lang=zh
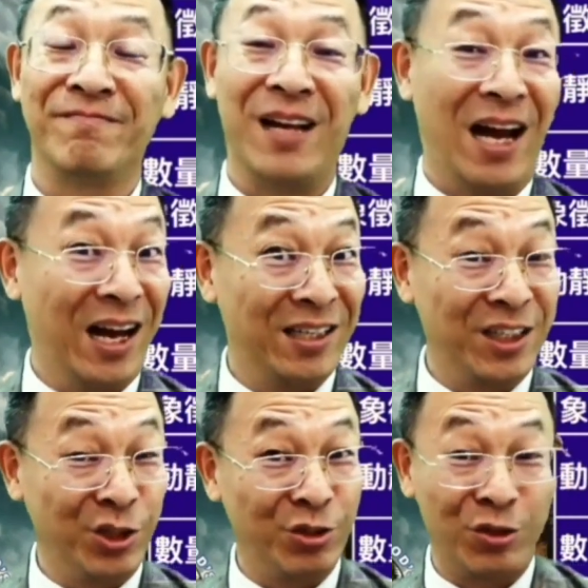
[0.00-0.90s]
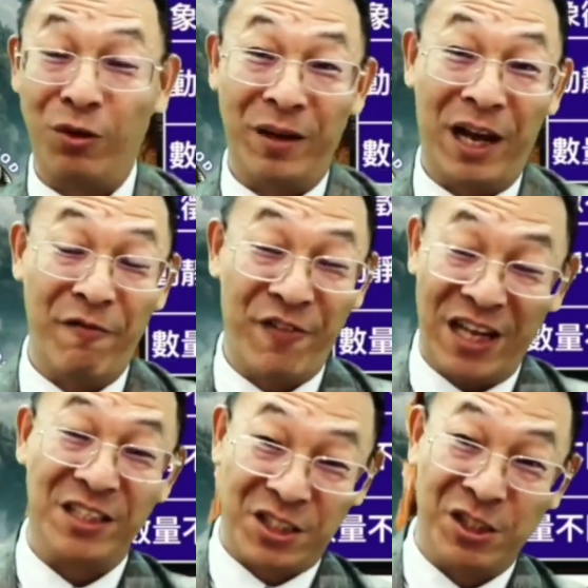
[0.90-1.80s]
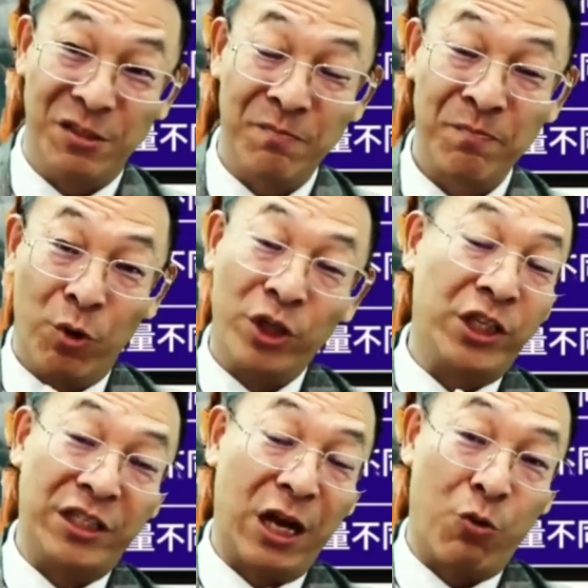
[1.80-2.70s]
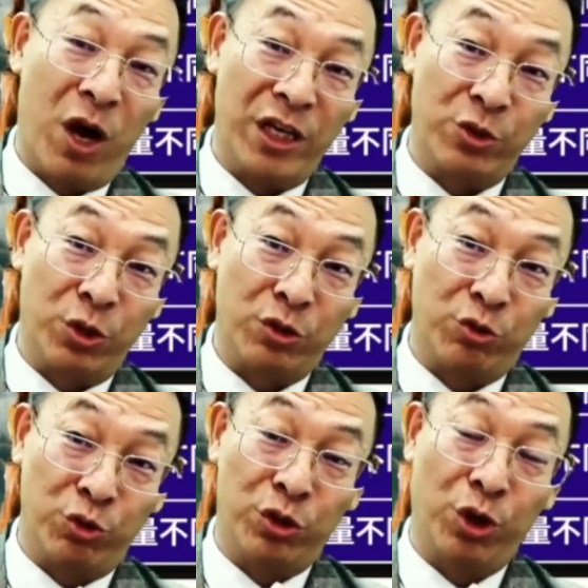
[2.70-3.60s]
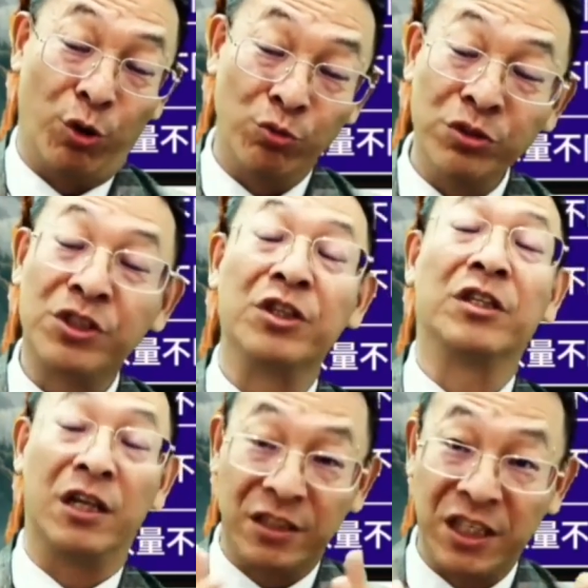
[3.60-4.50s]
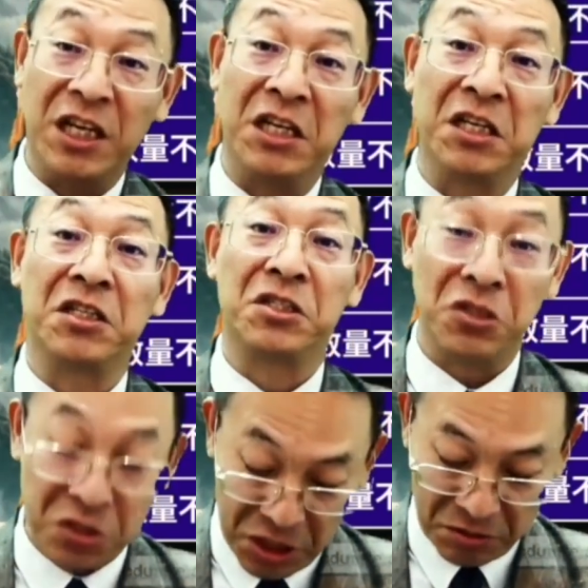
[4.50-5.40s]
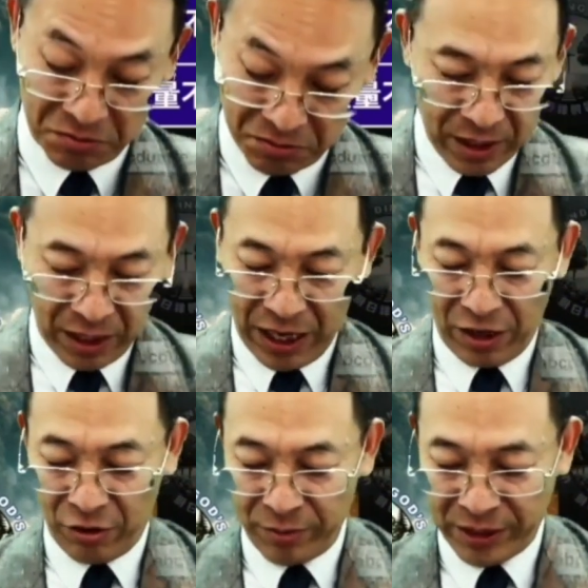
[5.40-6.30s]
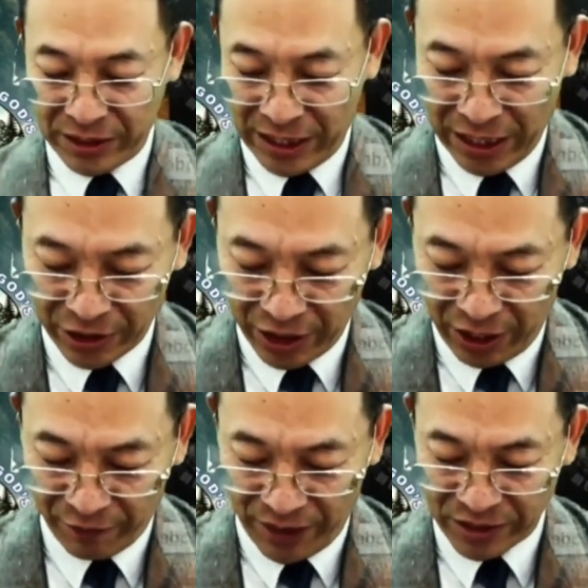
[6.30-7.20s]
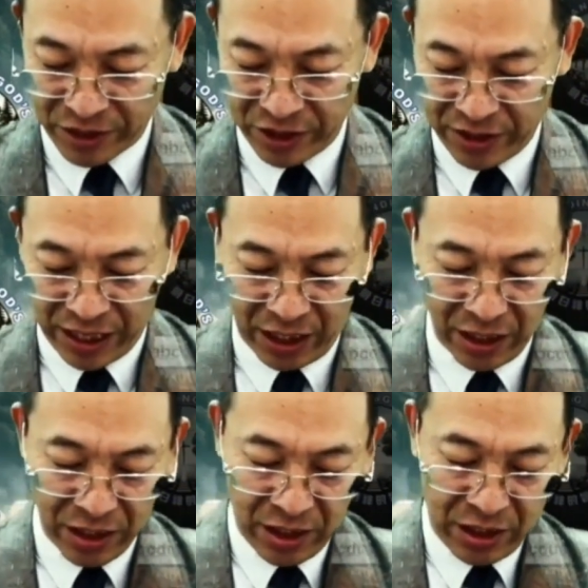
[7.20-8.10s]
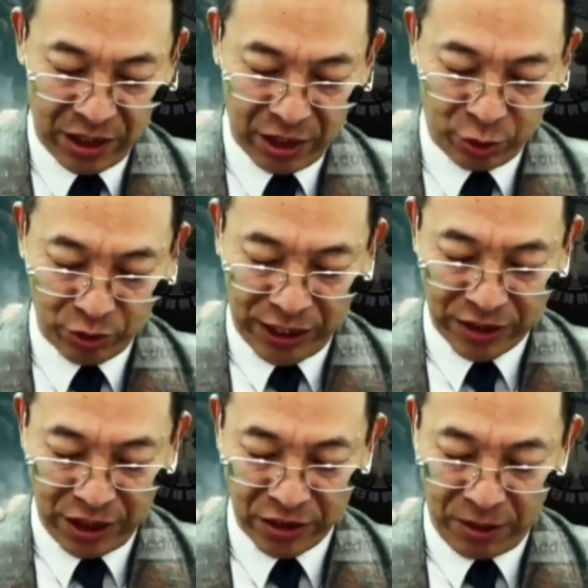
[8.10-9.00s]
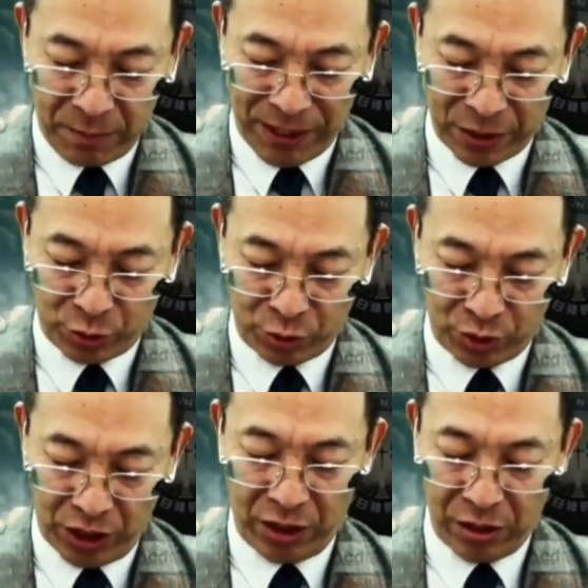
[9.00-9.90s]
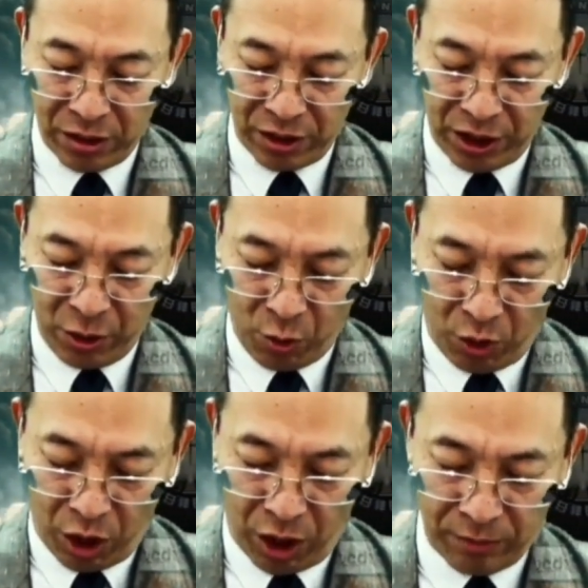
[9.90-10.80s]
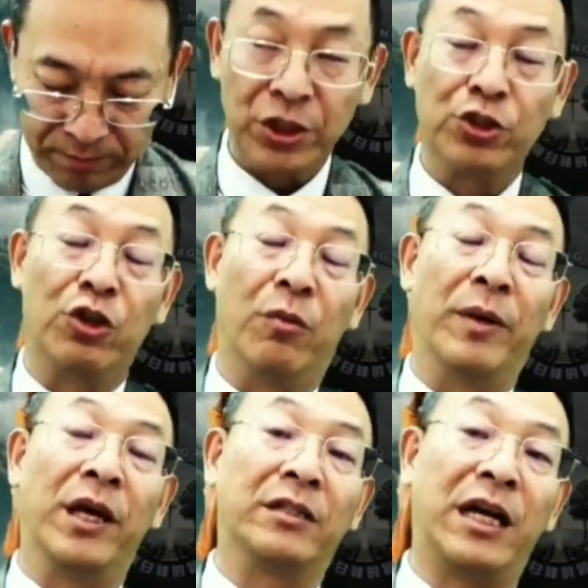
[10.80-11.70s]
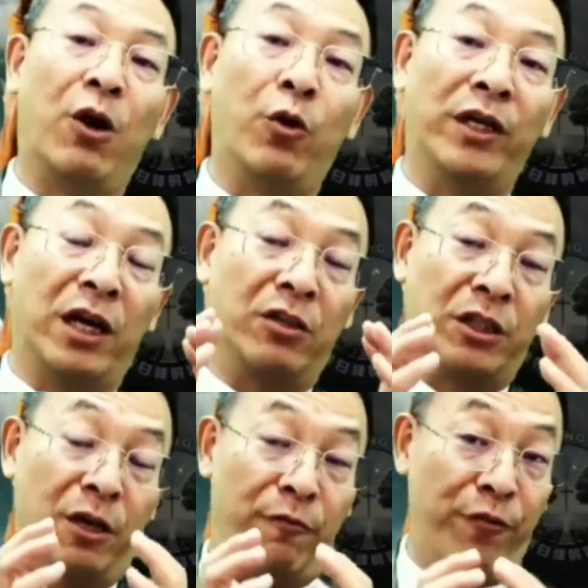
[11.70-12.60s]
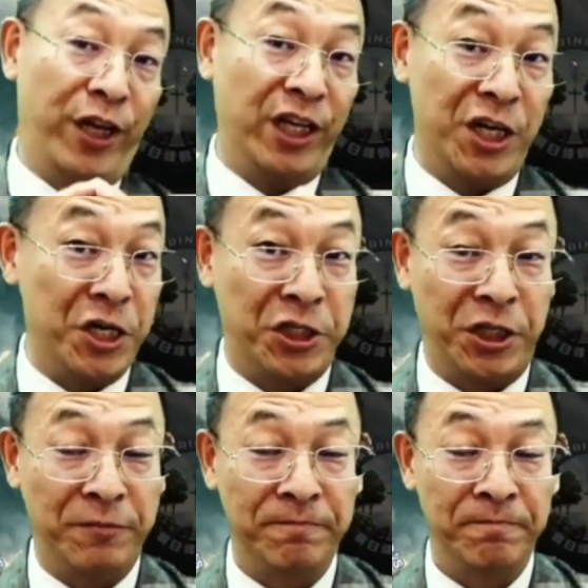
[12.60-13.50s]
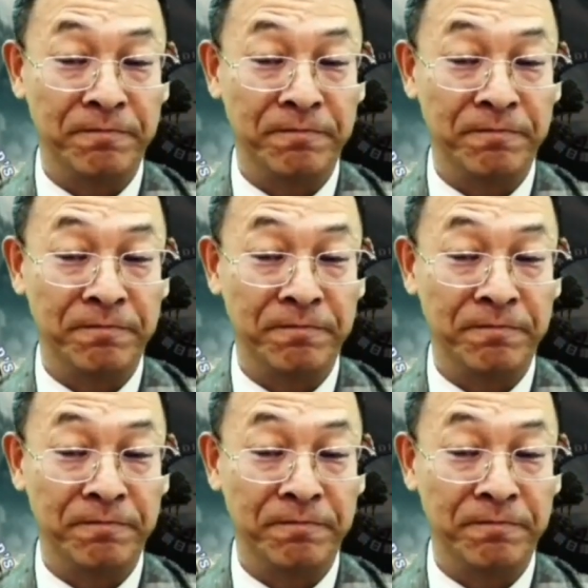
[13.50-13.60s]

啊，这就是我们来反思摩西在旷野所举铜蛇的这一个事件。好了，我们现在呢就要来反思一下呢，耶稣在圣城被举的因果。这就是我们要再回到这个福音的核心，